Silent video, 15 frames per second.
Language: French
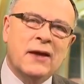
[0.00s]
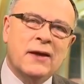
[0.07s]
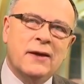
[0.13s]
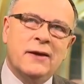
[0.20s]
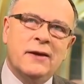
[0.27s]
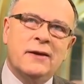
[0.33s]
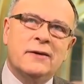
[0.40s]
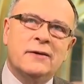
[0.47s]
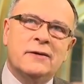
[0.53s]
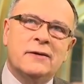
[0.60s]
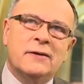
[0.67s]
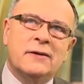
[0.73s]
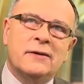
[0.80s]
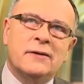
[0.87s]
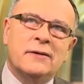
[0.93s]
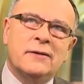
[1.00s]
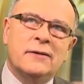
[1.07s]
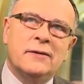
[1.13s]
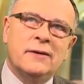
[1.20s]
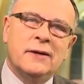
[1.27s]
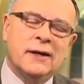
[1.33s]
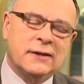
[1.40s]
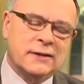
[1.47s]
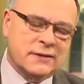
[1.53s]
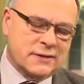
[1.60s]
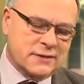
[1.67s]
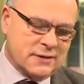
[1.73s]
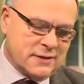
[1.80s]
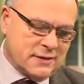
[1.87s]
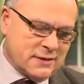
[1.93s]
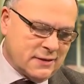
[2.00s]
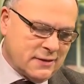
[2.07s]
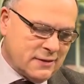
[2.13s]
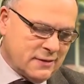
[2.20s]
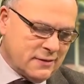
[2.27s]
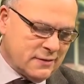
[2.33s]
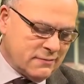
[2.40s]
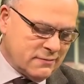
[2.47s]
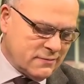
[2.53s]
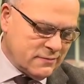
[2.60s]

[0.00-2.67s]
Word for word: Et euh, là, c'est